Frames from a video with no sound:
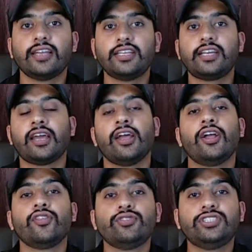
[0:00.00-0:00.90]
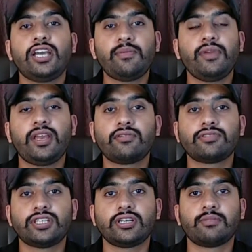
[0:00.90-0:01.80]
ठीक है तो ये मेरे
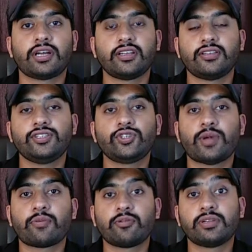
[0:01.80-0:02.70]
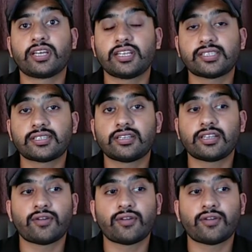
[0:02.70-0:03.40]
कुछ एक बातें थी जो मैं आपको बताना चाहता